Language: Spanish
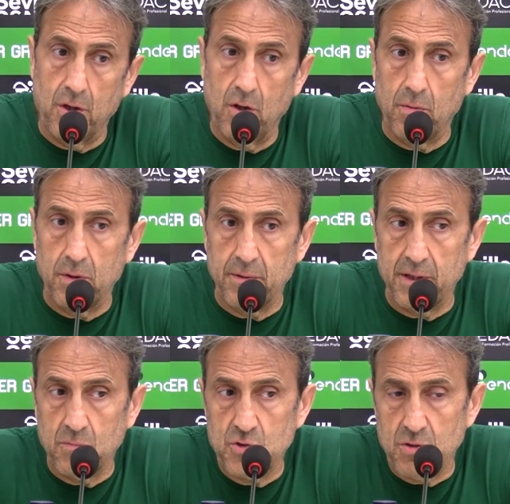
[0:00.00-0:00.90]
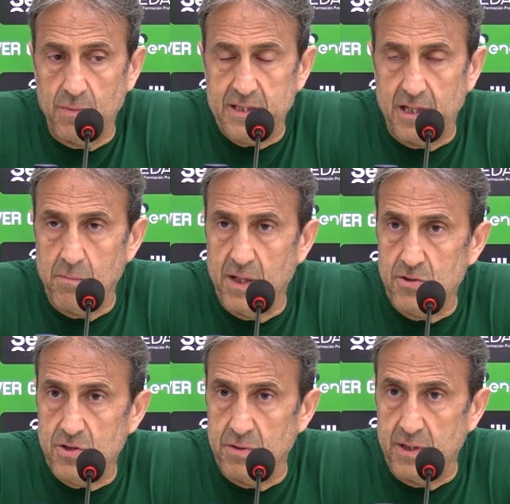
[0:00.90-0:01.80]
no, vienen mucho más
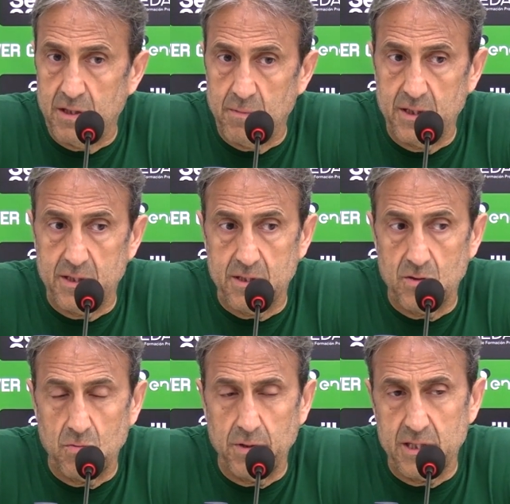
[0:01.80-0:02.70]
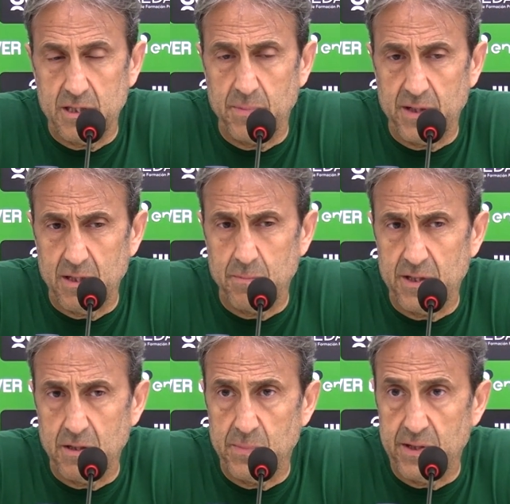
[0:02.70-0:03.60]
animados, evidentemente. Si tú vienes de perder,
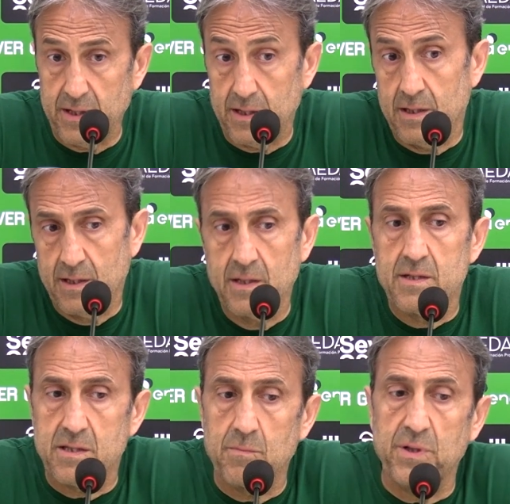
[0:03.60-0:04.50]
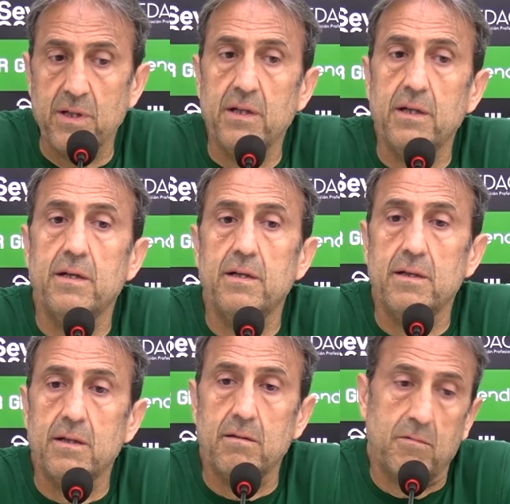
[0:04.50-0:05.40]
perder, perder, siempre,
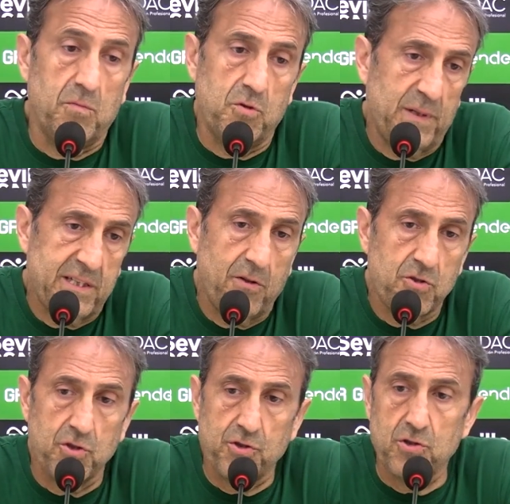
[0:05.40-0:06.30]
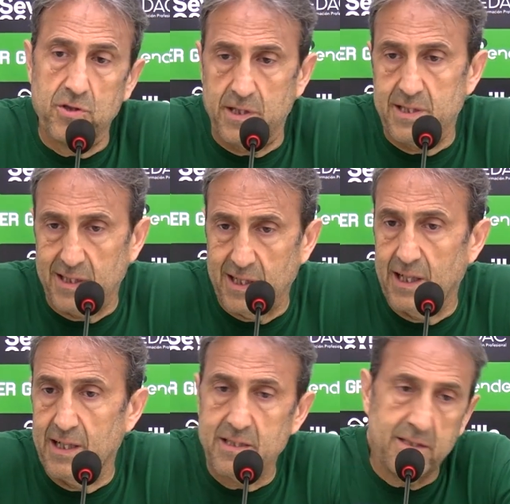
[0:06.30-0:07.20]
eh, como nos pasa a nosotros,
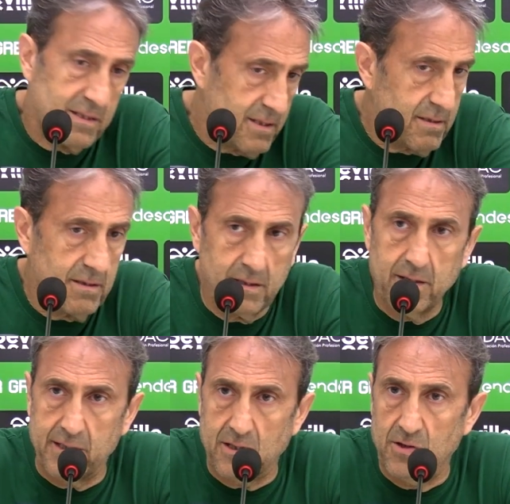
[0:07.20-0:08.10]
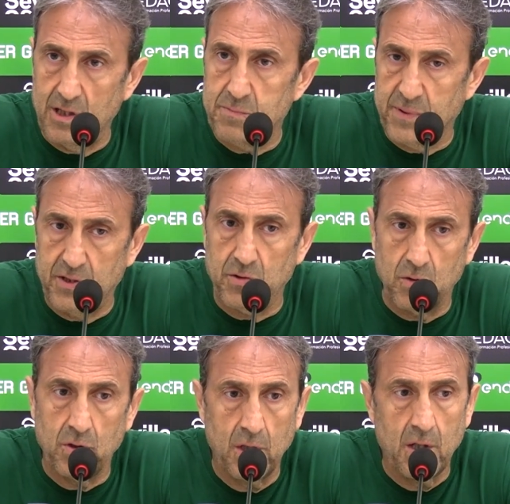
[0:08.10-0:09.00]
reseteas, eh, estás con el espíritu